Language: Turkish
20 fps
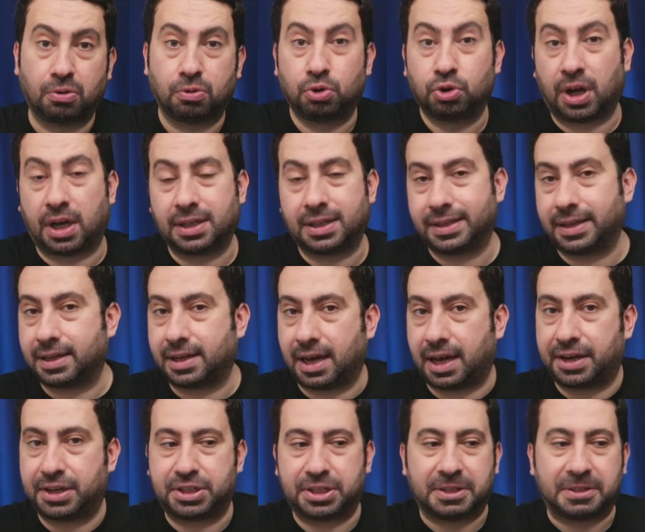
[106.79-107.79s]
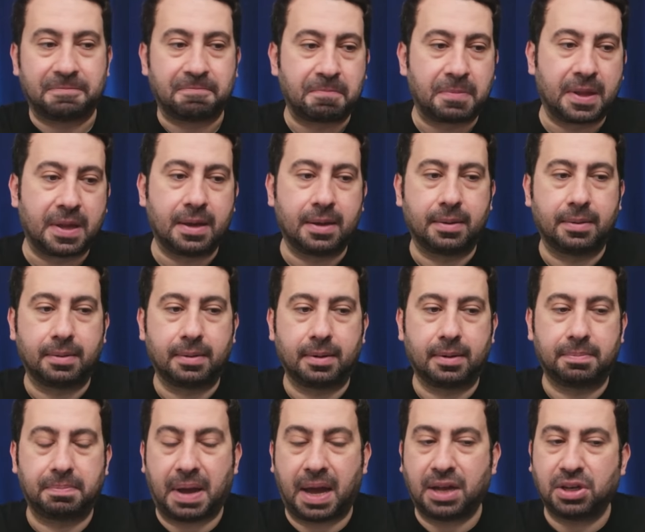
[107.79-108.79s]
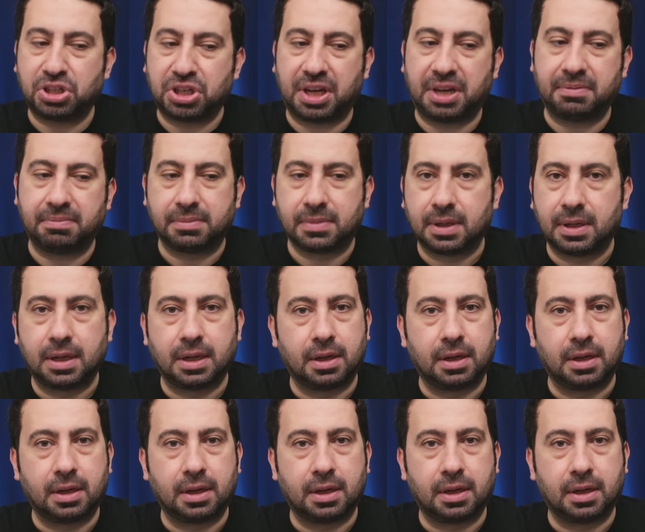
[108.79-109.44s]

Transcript: United'e karşı e, bence